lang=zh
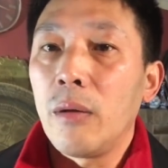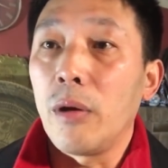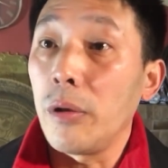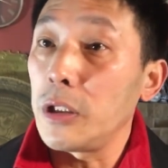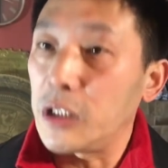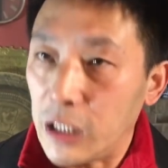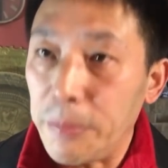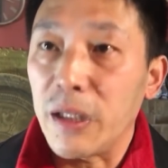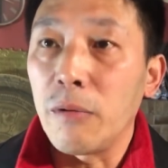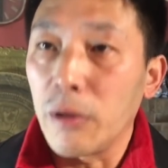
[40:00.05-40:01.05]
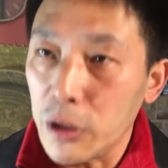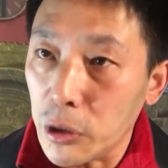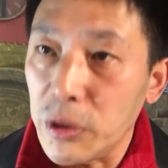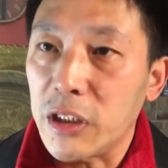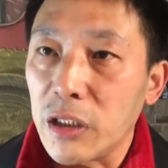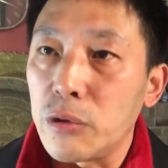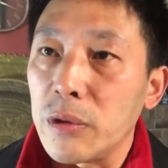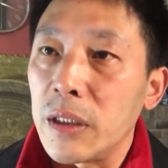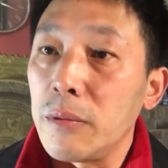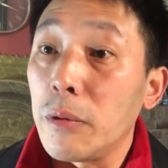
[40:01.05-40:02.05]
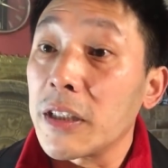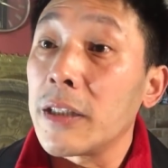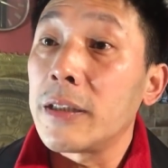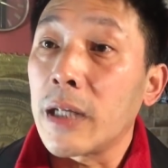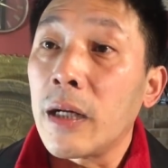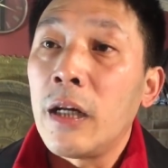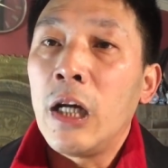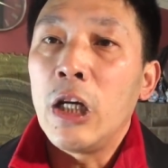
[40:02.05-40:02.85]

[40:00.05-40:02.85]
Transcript: 我会截屏，我会收集证据，因为我现在在